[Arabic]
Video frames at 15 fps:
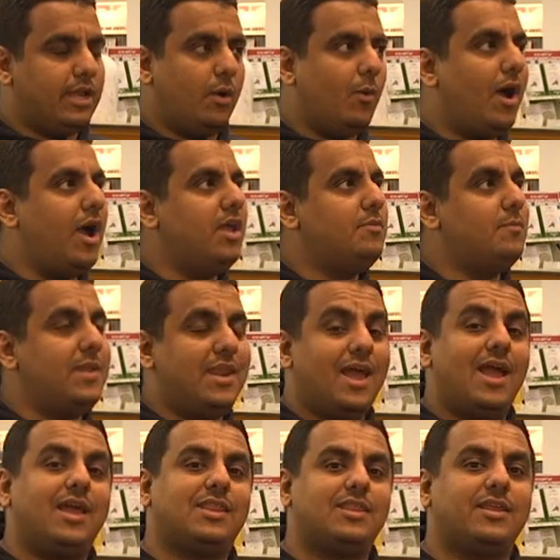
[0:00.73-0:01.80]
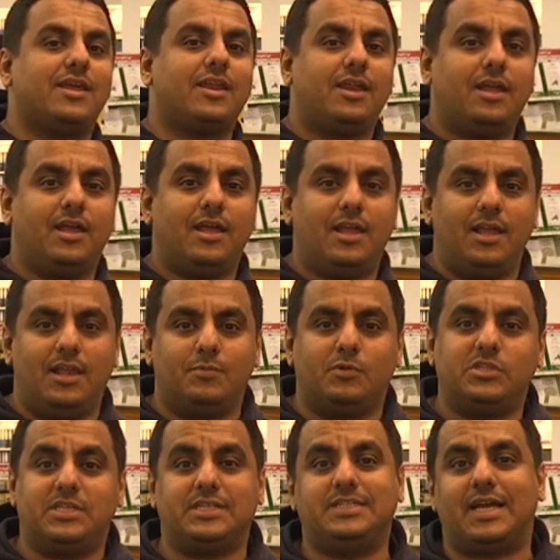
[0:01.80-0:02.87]
هنا واحد من أكثر
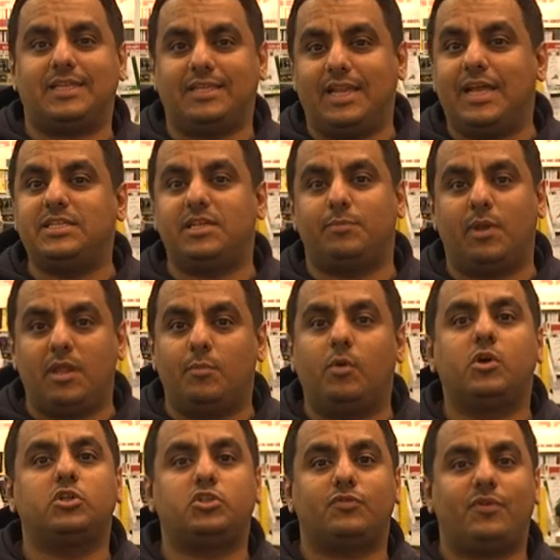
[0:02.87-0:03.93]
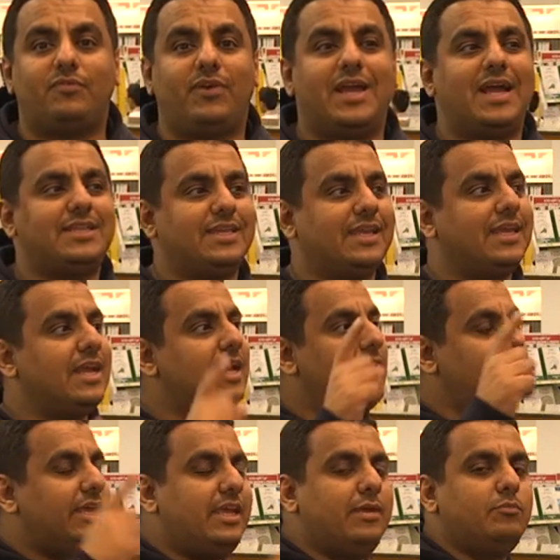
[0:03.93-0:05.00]
المنتجات العجيبة اللي ممكن تشوفها في حياتك
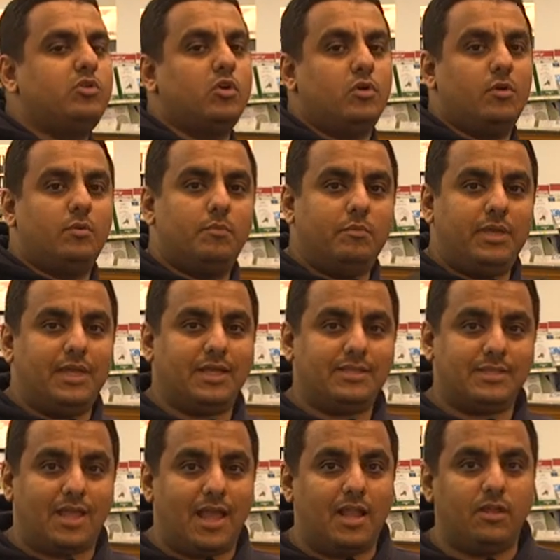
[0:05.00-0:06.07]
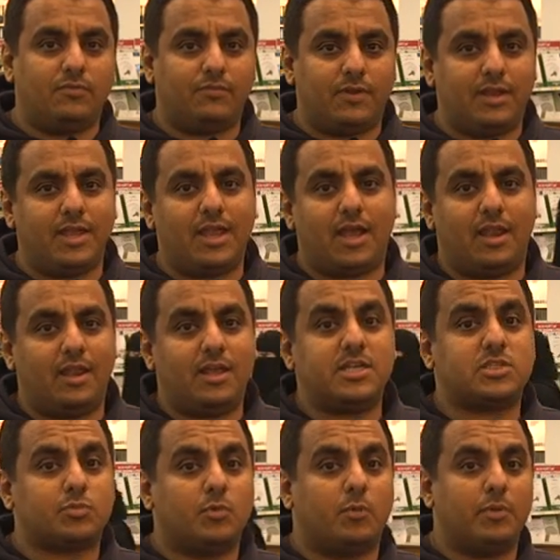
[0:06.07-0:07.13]
قيمته مية ألف ريال
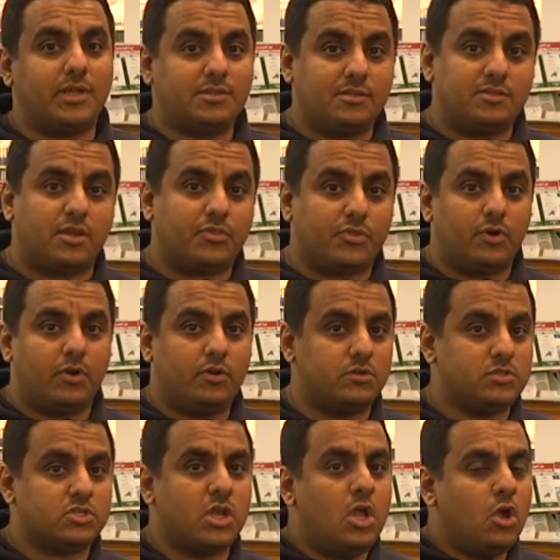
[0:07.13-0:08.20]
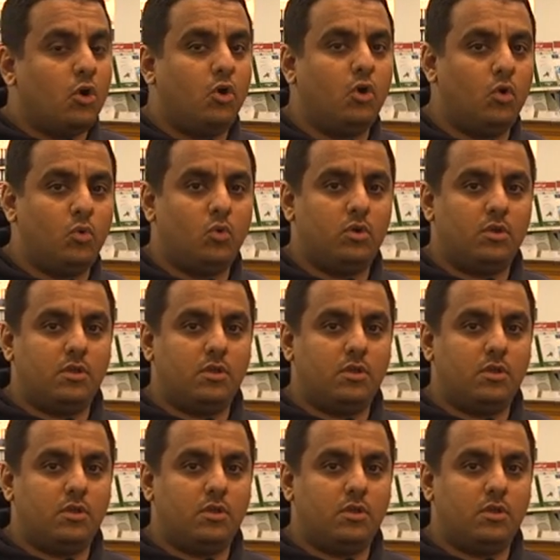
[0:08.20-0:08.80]
اسمه بريدتر ثرونوز وهو